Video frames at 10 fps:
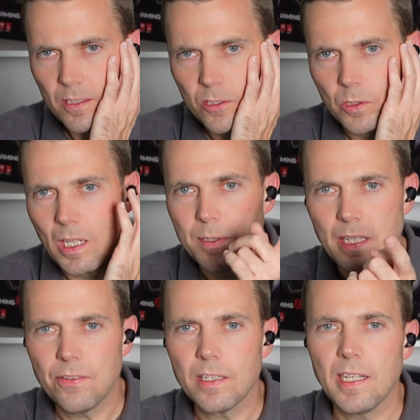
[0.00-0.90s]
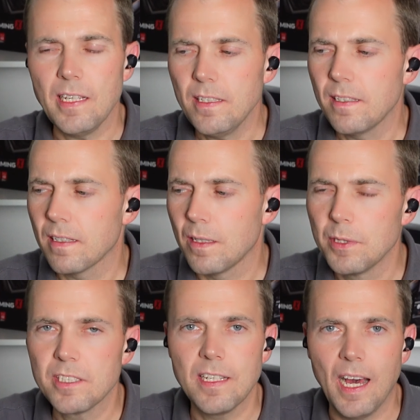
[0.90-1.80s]
So, und damit der Vergleich ein
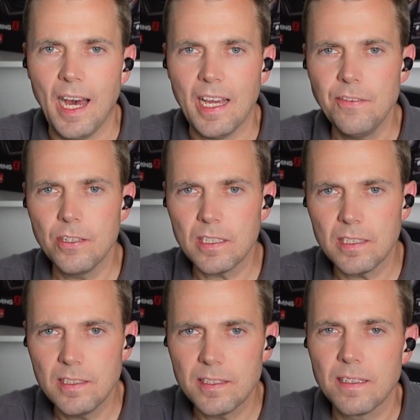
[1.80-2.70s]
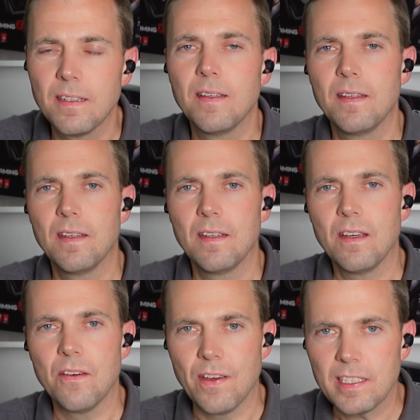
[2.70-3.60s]
bisschen einfacher ist,
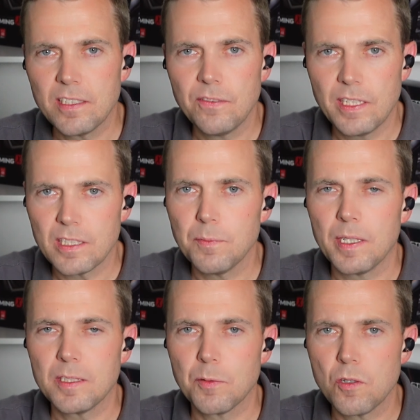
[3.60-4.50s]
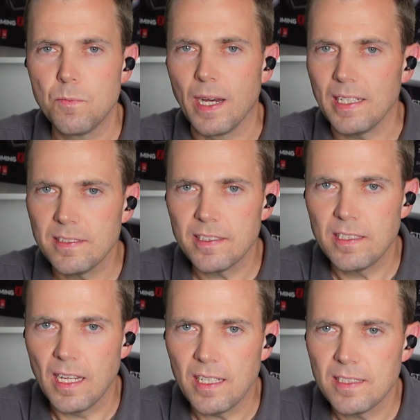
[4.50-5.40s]
wechseln wir jetzt mal zwischen beiden
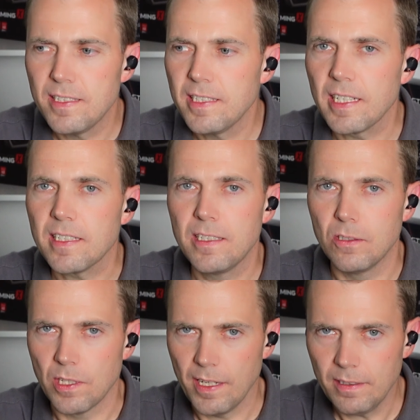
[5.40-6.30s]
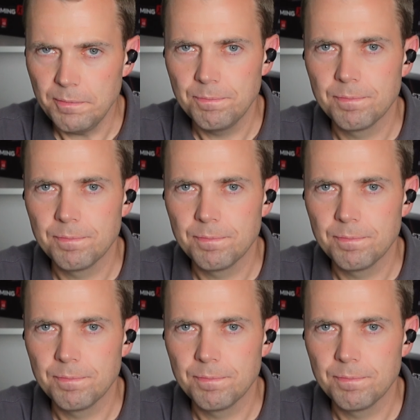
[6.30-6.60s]
Signalen direkt hin und her.